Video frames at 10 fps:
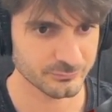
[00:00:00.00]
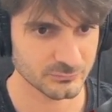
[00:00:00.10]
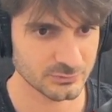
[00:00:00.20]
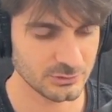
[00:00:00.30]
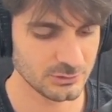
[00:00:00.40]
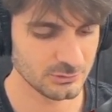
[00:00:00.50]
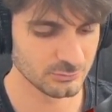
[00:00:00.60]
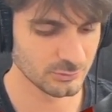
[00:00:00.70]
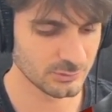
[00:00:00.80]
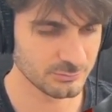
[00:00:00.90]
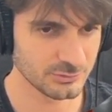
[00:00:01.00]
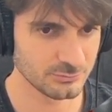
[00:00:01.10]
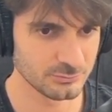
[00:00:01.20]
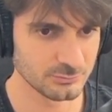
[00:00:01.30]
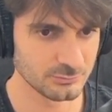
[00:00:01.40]
e o nome
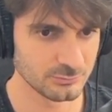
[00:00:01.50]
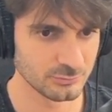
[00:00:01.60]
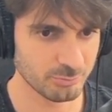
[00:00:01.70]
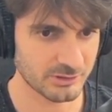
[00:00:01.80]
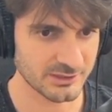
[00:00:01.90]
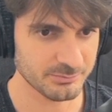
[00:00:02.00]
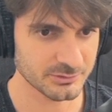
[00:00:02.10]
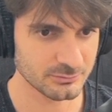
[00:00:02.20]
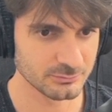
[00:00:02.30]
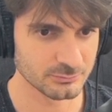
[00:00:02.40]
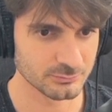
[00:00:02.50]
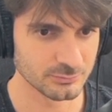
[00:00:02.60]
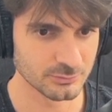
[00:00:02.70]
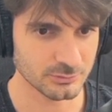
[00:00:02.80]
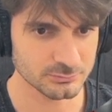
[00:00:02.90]
do, do pipe aqui do,
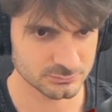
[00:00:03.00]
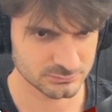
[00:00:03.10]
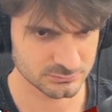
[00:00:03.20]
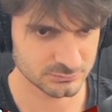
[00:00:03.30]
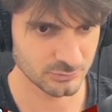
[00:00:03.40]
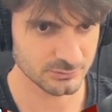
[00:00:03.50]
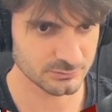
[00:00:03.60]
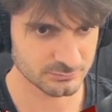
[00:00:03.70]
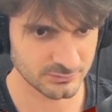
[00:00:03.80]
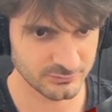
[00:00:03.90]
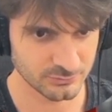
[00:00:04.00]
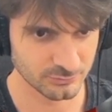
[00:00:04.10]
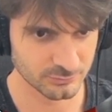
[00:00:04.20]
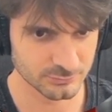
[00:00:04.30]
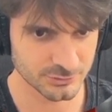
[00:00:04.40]
do nó, tá vendo?
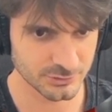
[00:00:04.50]
Node.